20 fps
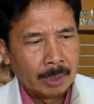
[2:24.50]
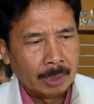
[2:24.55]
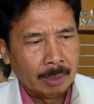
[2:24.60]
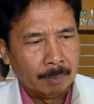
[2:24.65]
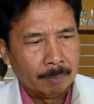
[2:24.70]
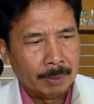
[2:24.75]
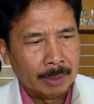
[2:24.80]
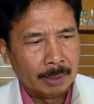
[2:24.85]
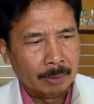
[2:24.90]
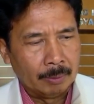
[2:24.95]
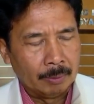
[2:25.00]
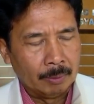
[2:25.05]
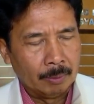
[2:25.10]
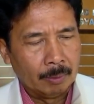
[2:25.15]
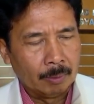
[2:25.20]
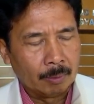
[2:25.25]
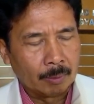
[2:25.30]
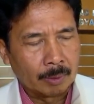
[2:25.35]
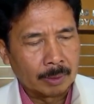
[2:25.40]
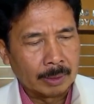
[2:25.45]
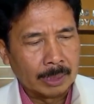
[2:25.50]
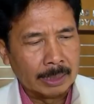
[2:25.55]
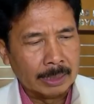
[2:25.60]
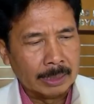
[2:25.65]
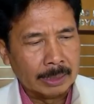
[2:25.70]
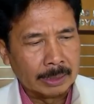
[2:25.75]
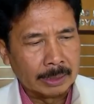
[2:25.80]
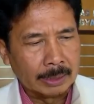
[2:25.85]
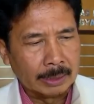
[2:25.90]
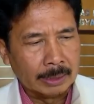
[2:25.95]
apa itu
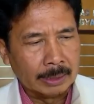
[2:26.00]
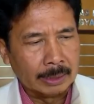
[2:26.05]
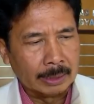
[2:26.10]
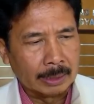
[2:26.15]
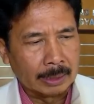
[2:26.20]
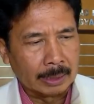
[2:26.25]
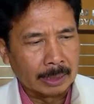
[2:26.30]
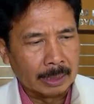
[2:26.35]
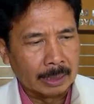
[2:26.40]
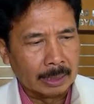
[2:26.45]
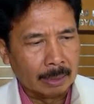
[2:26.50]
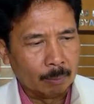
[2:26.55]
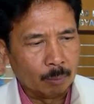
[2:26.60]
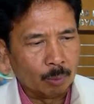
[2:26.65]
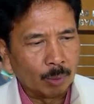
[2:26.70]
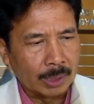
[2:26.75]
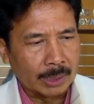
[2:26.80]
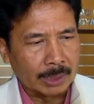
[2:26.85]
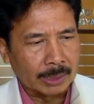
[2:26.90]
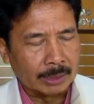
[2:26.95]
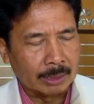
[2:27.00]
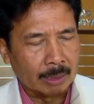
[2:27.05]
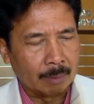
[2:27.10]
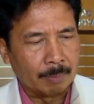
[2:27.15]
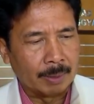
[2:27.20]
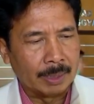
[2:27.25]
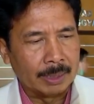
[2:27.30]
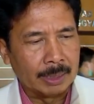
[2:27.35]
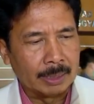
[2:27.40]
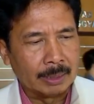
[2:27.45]
dari segi keilmuan
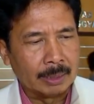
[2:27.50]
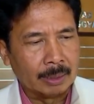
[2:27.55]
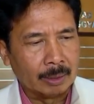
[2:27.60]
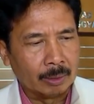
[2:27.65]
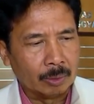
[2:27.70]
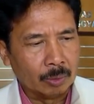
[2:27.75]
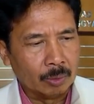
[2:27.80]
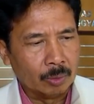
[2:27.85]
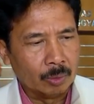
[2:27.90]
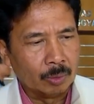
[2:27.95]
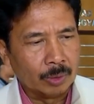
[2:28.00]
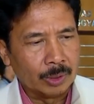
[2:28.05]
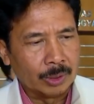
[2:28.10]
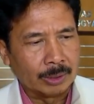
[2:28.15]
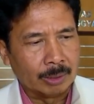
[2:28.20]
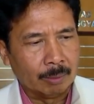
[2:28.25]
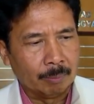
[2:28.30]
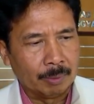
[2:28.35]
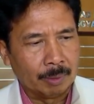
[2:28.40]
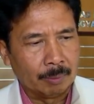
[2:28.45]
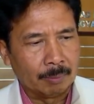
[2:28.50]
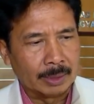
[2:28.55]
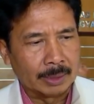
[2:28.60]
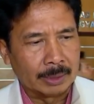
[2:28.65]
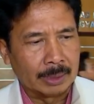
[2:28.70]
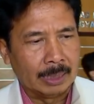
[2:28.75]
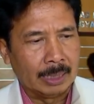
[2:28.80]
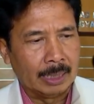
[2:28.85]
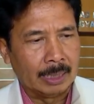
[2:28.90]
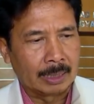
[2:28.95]
kesiapannya tentu di samping
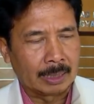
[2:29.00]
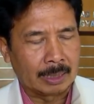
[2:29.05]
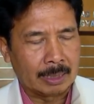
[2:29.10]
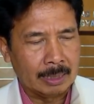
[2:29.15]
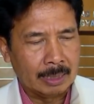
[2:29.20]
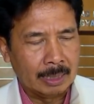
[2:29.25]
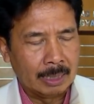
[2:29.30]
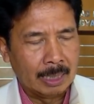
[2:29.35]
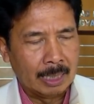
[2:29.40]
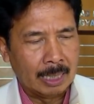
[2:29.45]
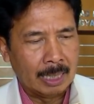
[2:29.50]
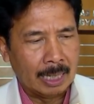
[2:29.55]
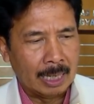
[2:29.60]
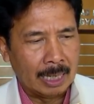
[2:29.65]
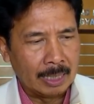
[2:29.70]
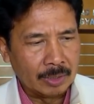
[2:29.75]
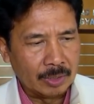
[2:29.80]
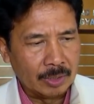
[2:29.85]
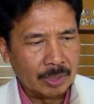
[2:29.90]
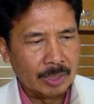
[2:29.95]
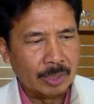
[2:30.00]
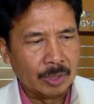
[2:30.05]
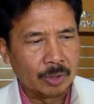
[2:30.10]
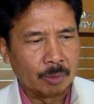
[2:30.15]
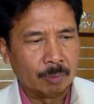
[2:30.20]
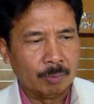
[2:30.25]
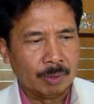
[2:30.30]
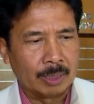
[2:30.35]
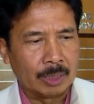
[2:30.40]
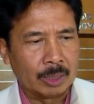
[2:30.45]
masalah haji
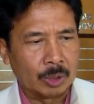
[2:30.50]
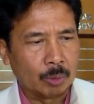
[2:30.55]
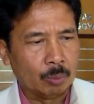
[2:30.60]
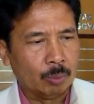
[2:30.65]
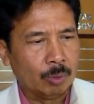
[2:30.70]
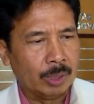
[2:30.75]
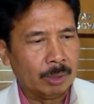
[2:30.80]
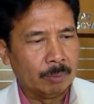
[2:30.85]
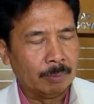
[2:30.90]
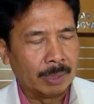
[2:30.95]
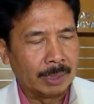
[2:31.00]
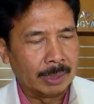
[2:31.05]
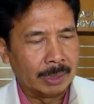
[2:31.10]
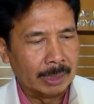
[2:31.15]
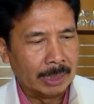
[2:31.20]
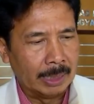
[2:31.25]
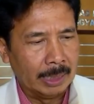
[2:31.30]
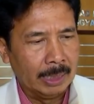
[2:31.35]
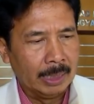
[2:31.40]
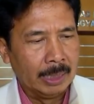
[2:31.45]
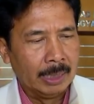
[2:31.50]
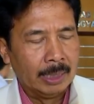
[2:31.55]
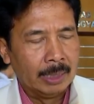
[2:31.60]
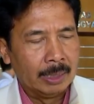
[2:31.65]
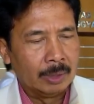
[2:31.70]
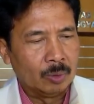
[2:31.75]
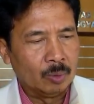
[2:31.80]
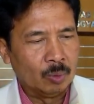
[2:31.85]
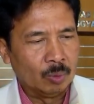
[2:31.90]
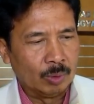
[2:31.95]
sebagai sebuah ibadah
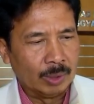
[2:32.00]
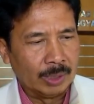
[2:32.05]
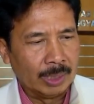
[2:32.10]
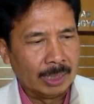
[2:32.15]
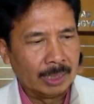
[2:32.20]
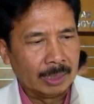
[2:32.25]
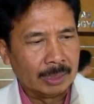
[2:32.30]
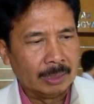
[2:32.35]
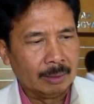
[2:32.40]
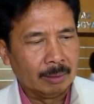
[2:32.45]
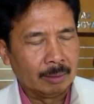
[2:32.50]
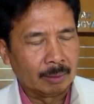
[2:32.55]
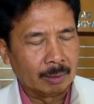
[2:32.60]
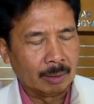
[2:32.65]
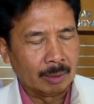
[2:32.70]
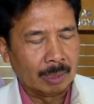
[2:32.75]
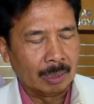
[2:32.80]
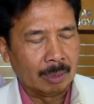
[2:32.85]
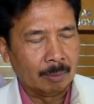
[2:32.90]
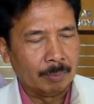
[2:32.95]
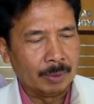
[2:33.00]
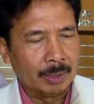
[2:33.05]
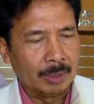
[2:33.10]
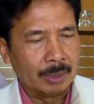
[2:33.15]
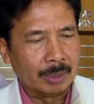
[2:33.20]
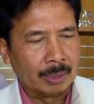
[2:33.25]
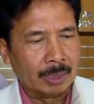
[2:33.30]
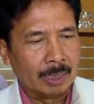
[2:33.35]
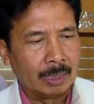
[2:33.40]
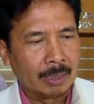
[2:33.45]
juga dilengkapi
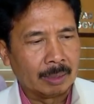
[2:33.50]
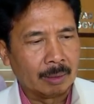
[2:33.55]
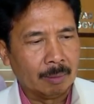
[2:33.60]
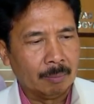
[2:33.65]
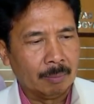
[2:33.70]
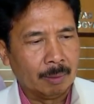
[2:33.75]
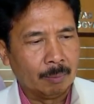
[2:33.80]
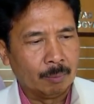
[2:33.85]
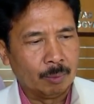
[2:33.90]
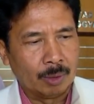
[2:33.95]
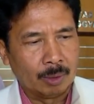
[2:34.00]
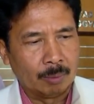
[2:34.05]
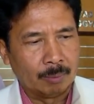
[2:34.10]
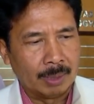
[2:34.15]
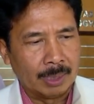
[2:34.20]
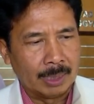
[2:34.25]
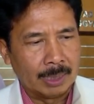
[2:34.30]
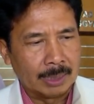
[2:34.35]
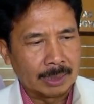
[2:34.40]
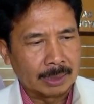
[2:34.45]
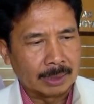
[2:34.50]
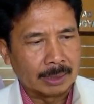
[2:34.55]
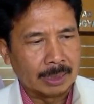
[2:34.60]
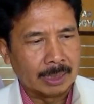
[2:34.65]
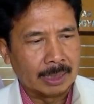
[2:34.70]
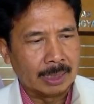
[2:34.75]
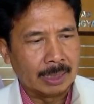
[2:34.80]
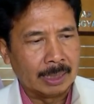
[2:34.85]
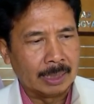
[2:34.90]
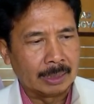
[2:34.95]
dengan kemampuan
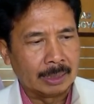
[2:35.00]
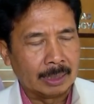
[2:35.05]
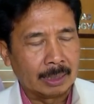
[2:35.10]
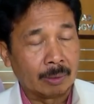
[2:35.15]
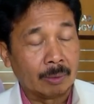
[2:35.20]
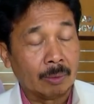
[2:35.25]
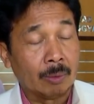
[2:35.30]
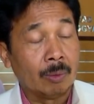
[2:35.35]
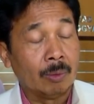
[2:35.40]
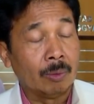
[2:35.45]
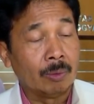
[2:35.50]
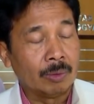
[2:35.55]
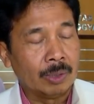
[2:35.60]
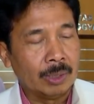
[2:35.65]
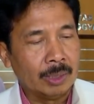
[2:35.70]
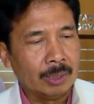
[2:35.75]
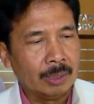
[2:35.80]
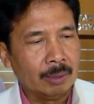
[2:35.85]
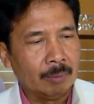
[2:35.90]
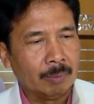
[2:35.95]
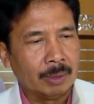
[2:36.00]
bahasa, teknologi,